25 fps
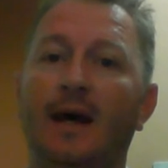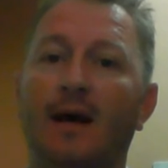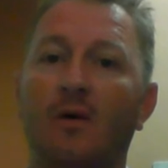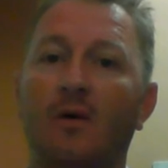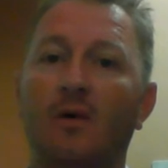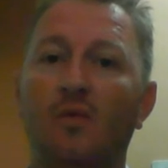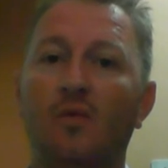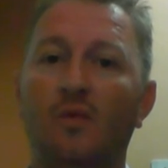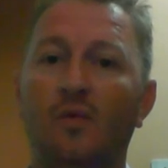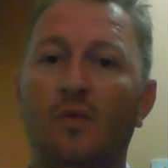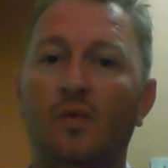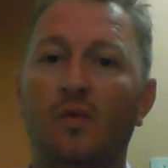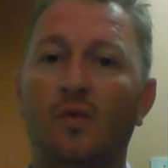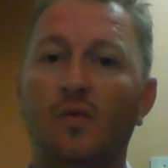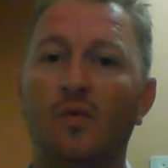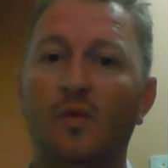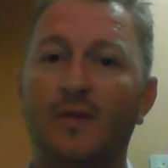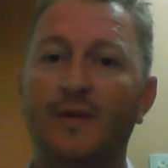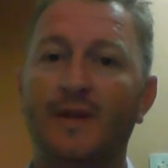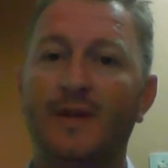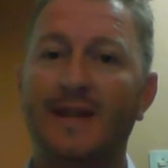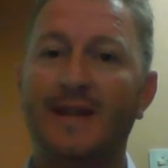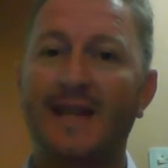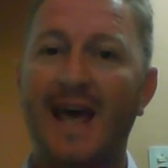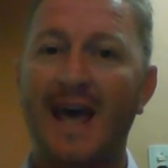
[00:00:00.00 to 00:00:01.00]
é, com, com,
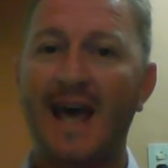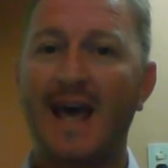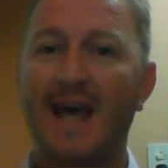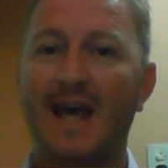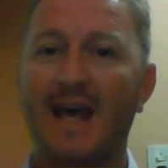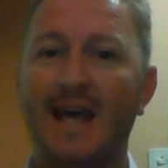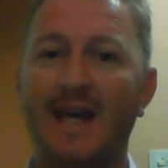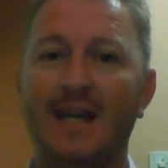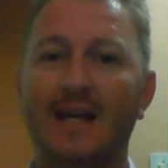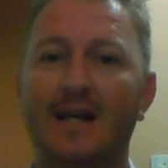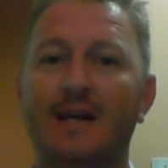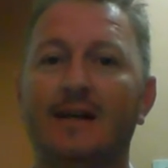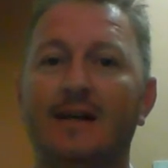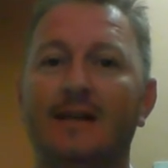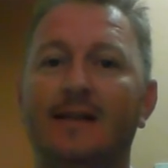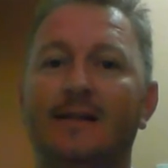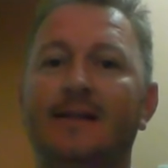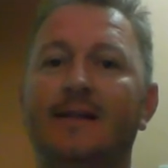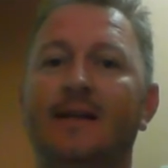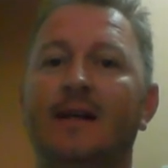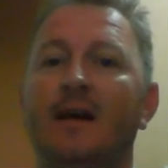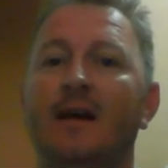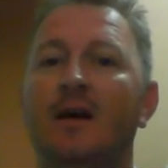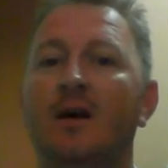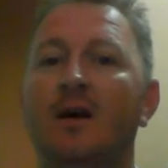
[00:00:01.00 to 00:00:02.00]

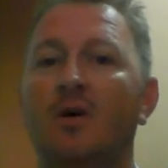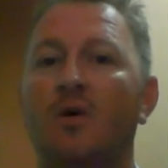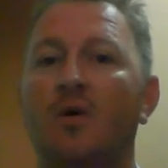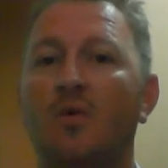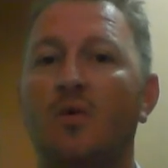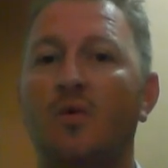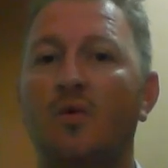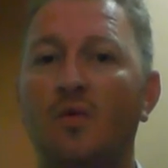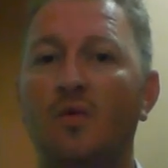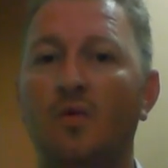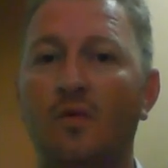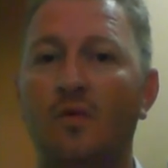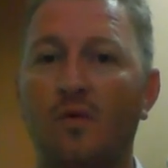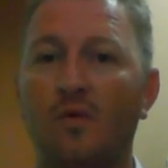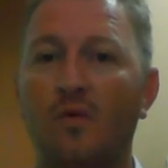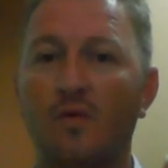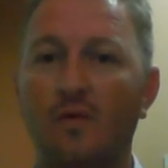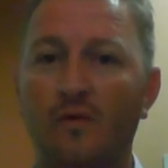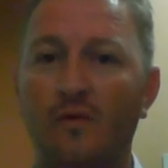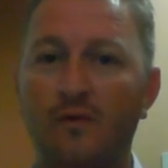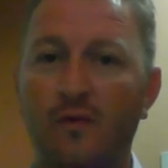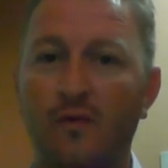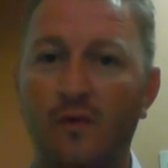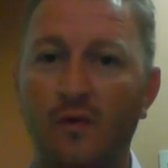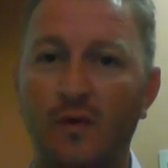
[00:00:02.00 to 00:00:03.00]
técnicas, com,
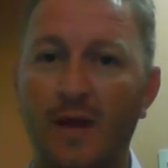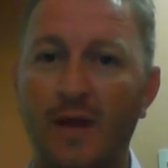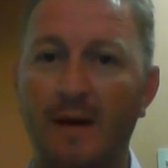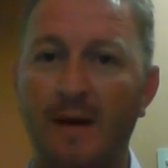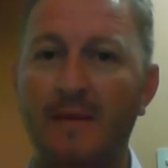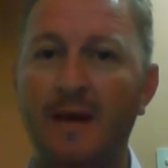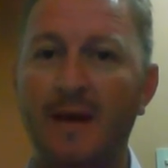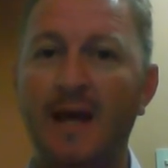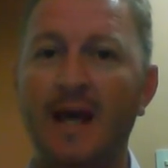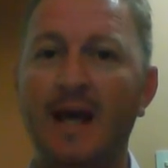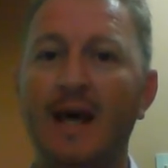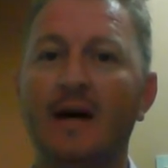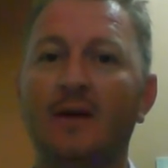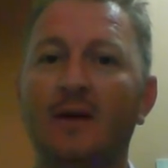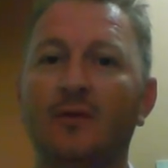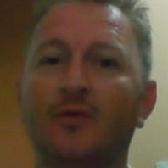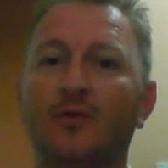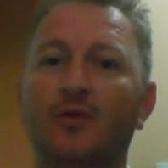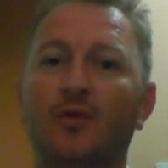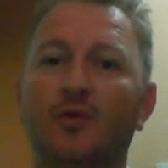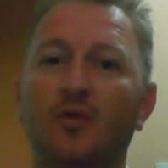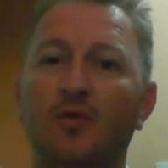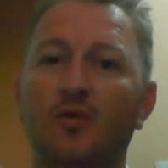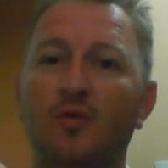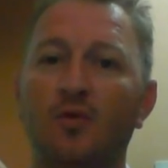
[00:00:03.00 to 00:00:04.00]
com
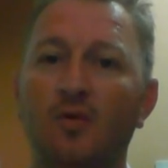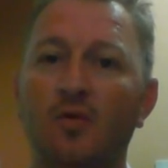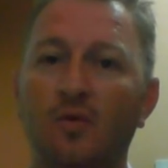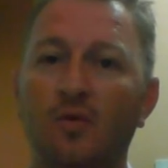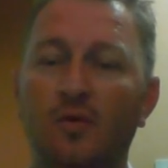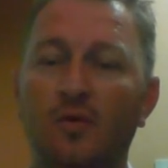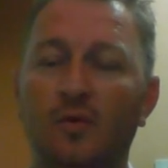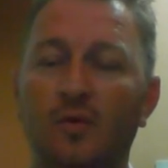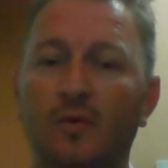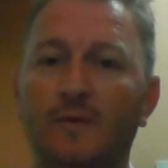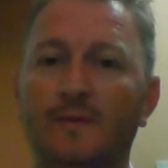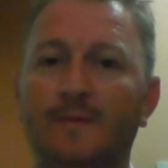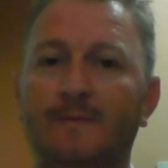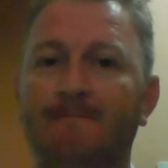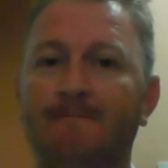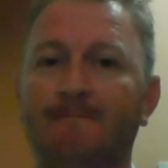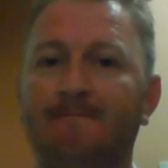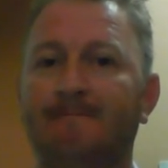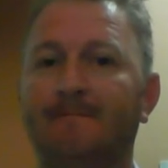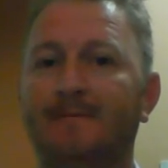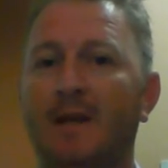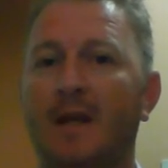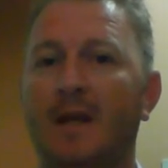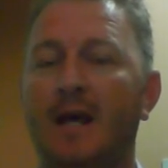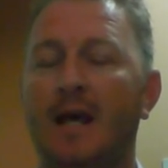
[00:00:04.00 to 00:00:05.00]
fundamentos, com
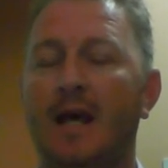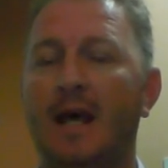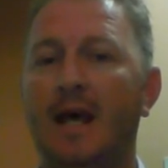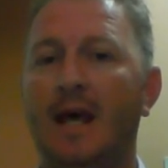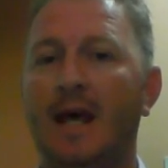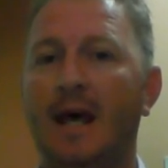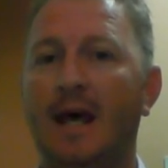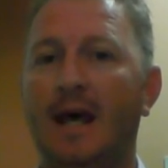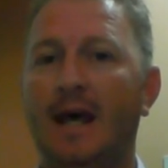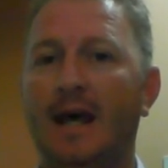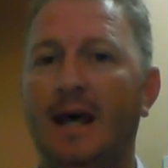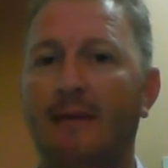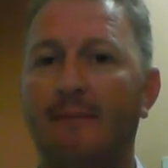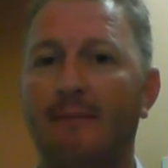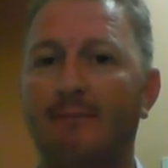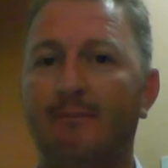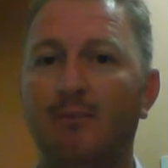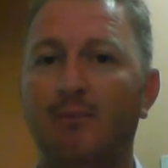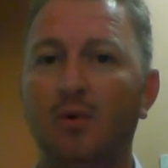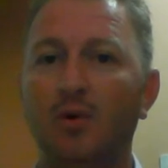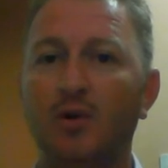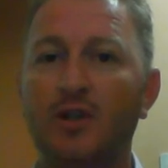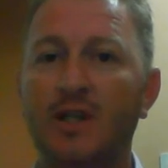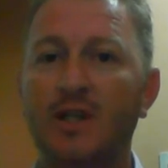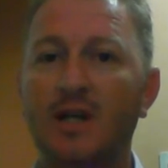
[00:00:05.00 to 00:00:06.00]
é, é,
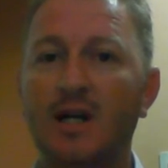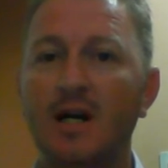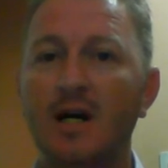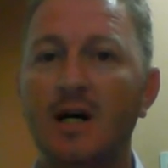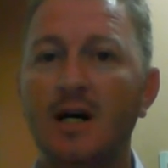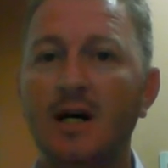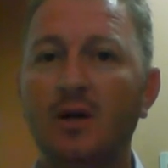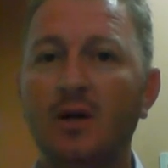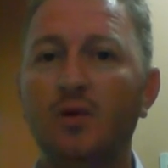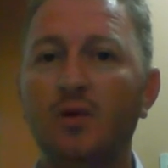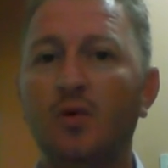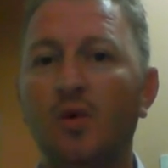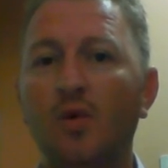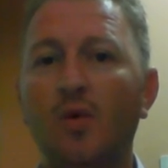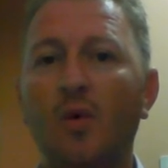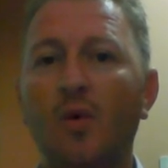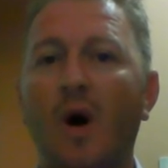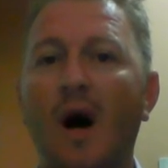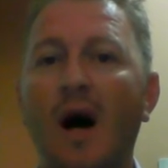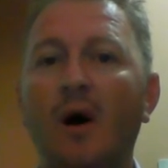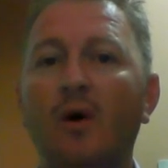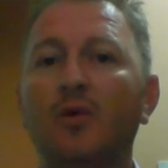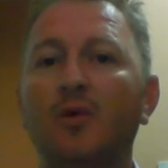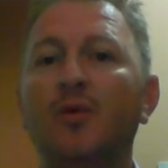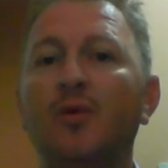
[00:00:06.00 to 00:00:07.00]
buscando
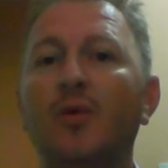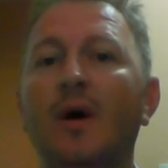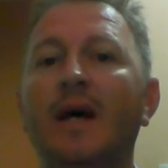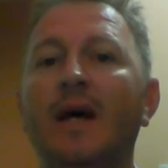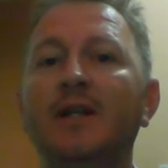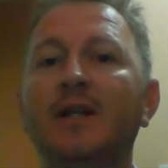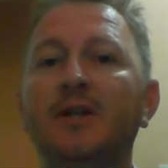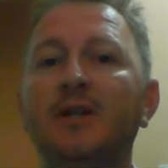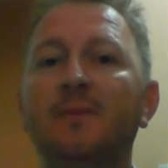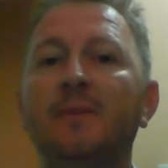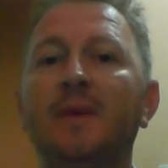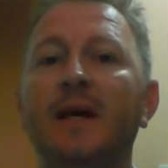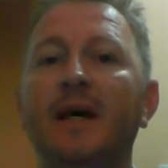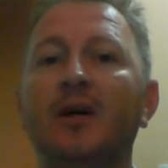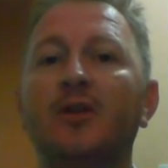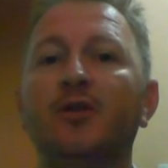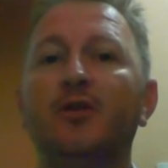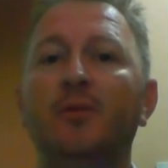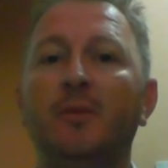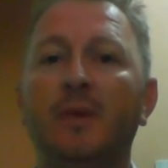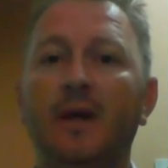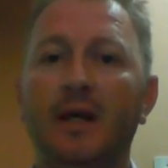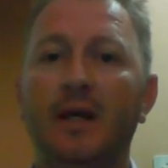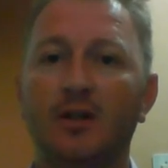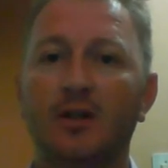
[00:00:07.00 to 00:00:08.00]
o alto
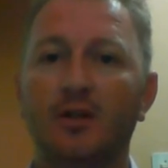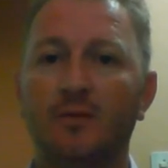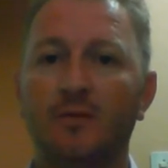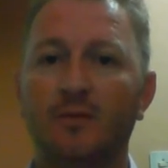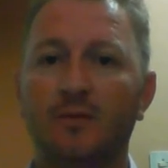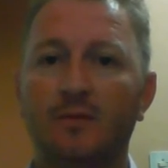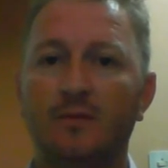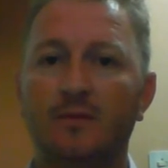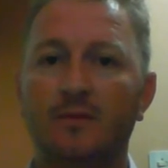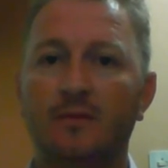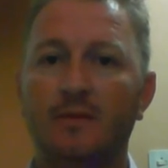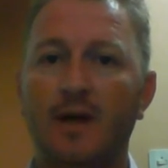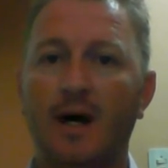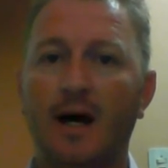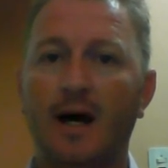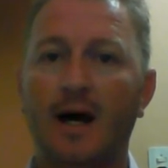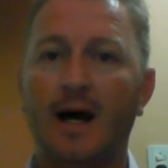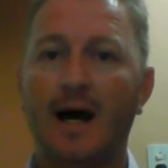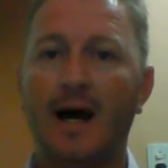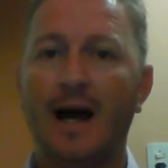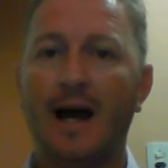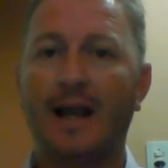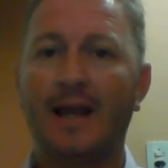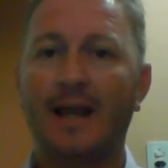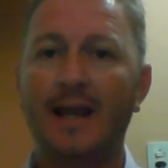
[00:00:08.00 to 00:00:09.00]
rendimento mesmo,
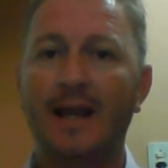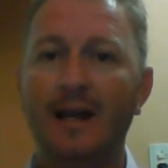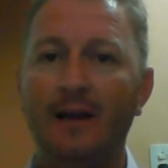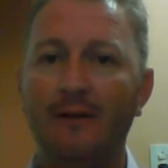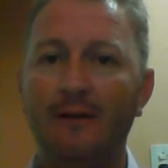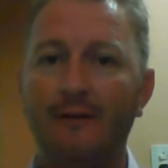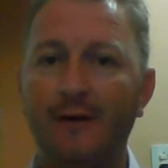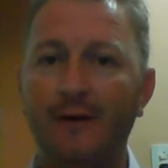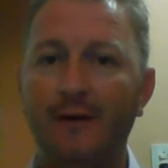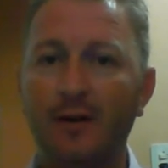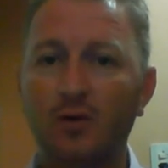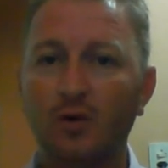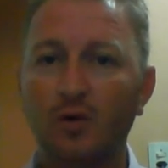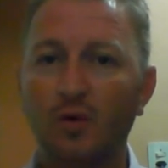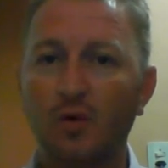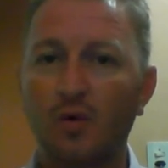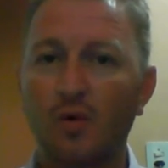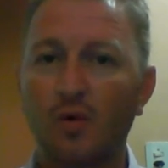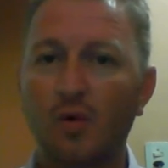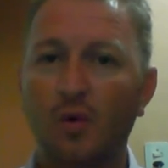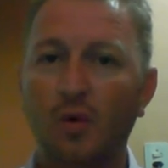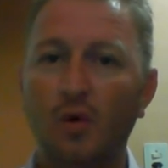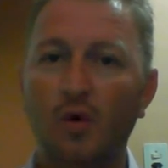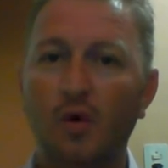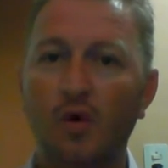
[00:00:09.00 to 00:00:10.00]
tá? aquele feito
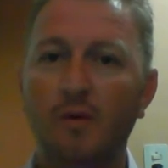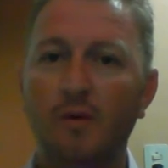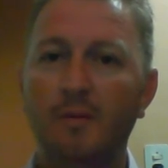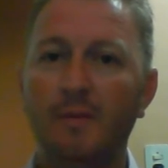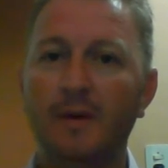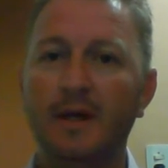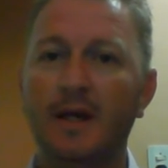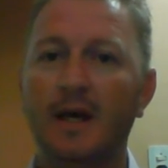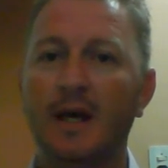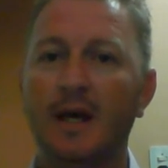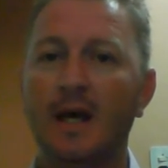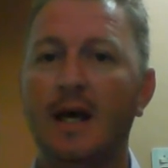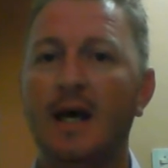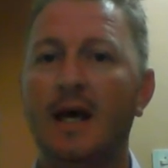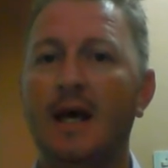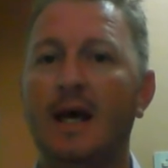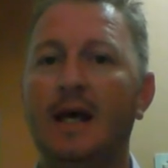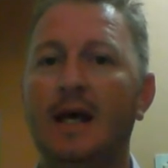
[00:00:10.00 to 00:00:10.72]
no clube.